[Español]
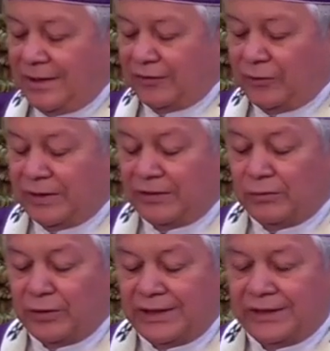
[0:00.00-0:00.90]
las
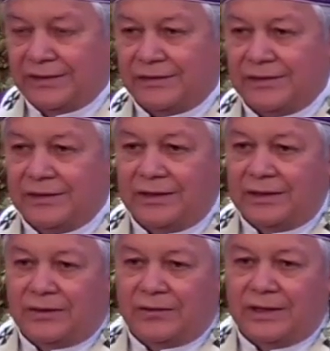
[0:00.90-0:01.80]
obras buenas,
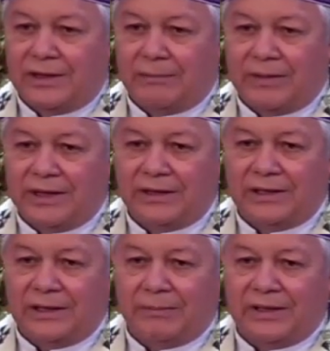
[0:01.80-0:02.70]
y toda la
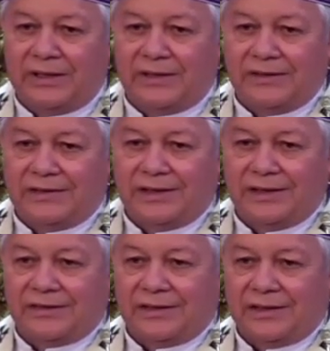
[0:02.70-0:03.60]
práctica
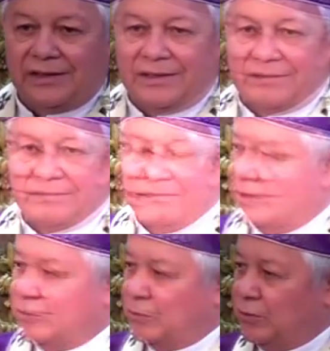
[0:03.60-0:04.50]
penitencial externa,
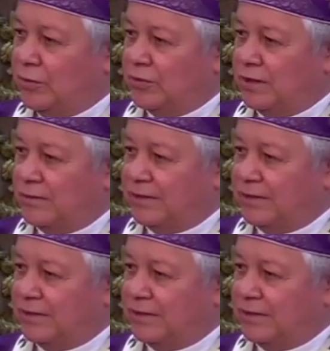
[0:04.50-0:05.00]
ayunos,